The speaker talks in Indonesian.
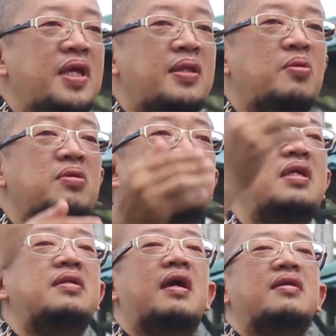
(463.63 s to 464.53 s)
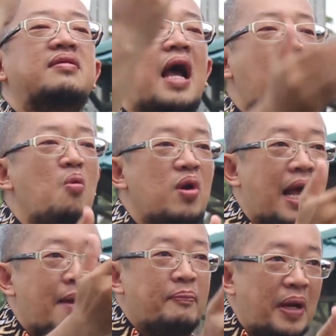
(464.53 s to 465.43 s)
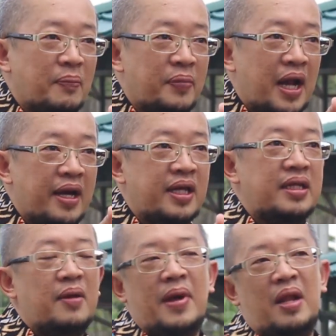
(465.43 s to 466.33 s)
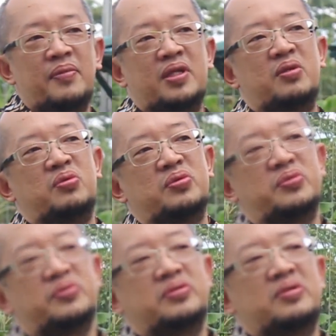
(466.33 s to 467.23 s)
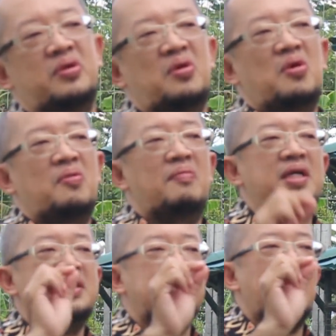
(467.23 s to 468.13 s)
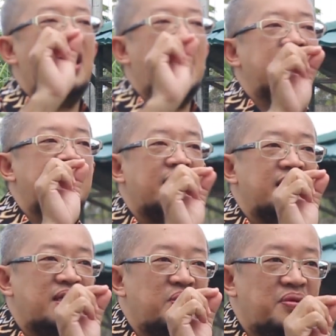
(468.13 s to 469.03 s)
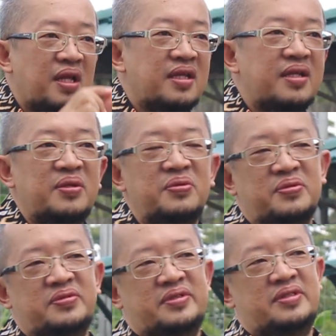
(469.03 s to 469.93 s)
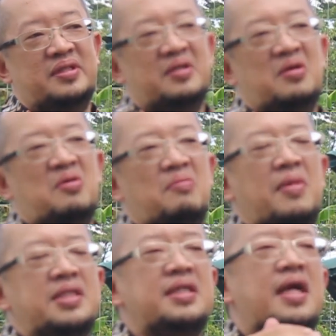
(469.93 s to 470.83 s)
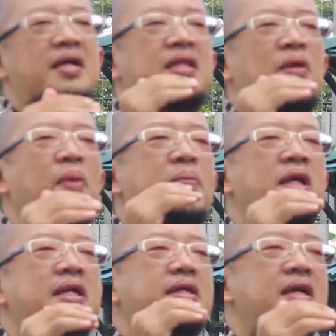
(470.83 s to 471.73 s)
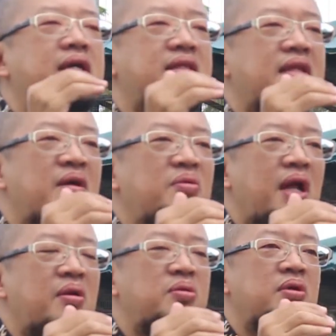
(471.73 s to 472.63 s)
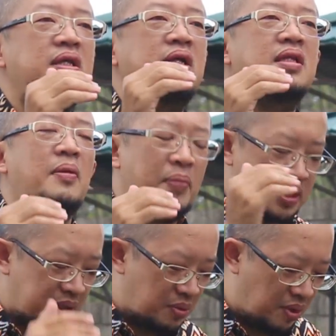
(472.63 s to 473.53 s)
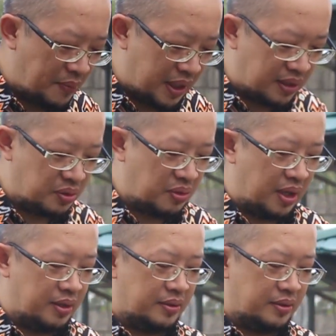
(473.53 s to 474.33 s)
itu tidak tahu kapan berakhirnya malam itu, masihkah ada ketekunan itu? Masihkah kita memiliki ketekunan untuk kita tetap berseru kepada Tuhan?